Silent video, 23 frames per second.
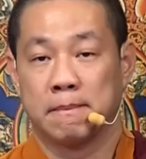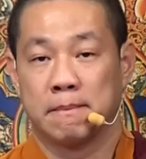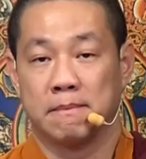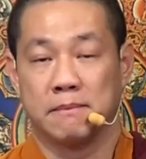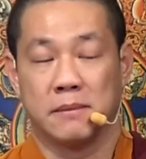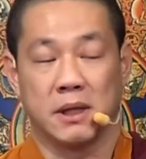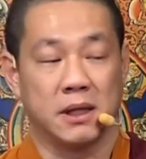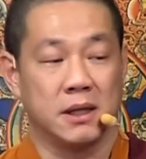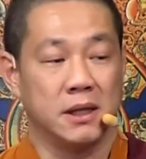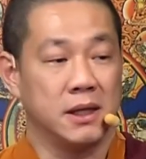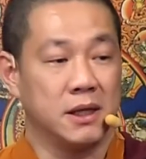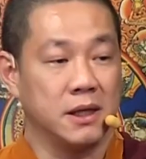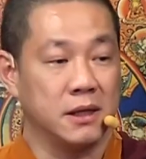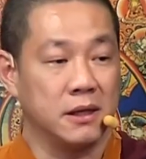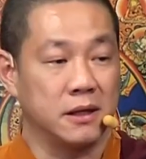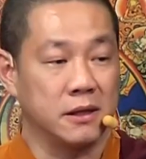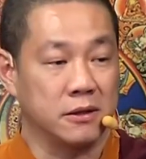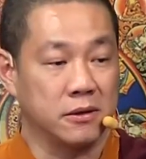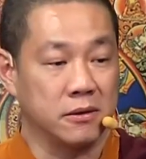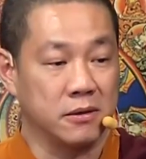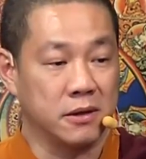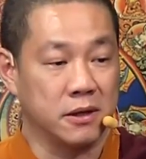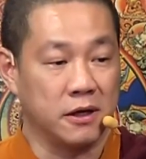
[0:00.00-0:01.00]
每一个
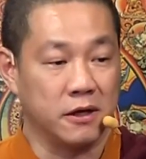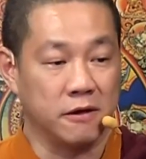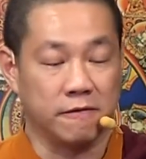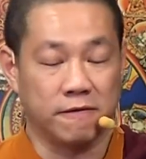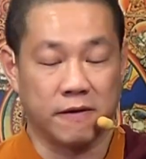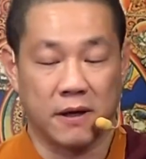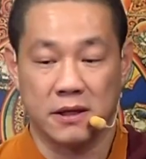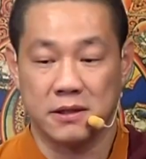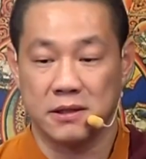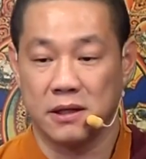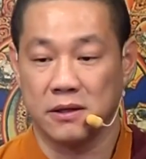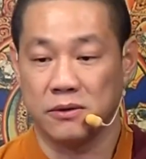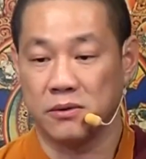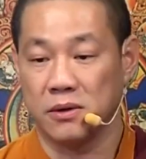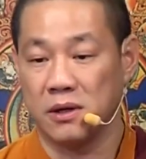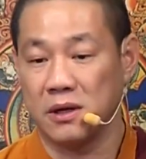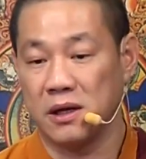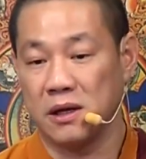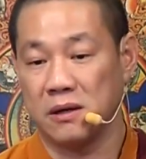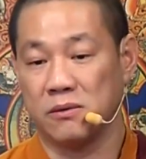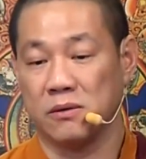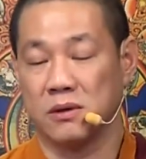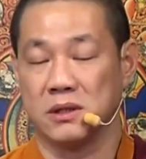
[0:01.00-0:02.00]
人都可以发现，原
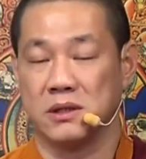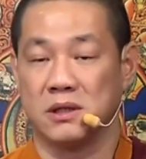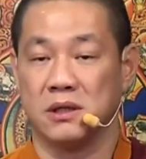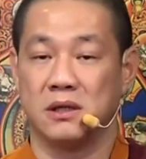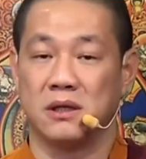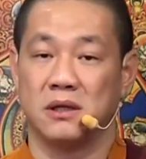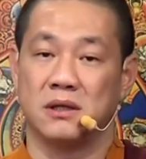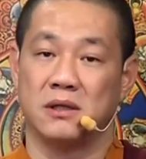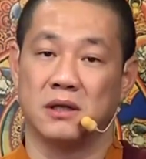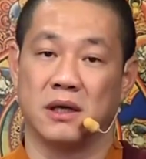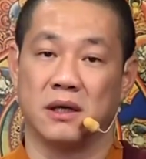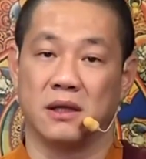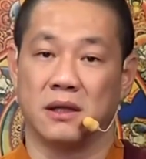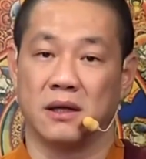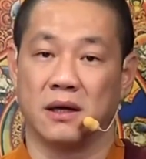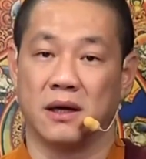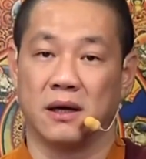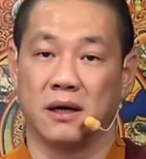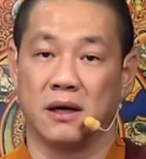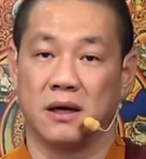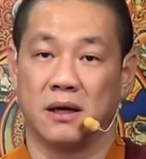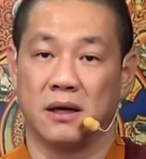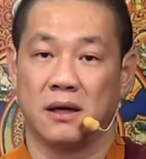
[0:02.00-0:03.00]
来我这个人呢，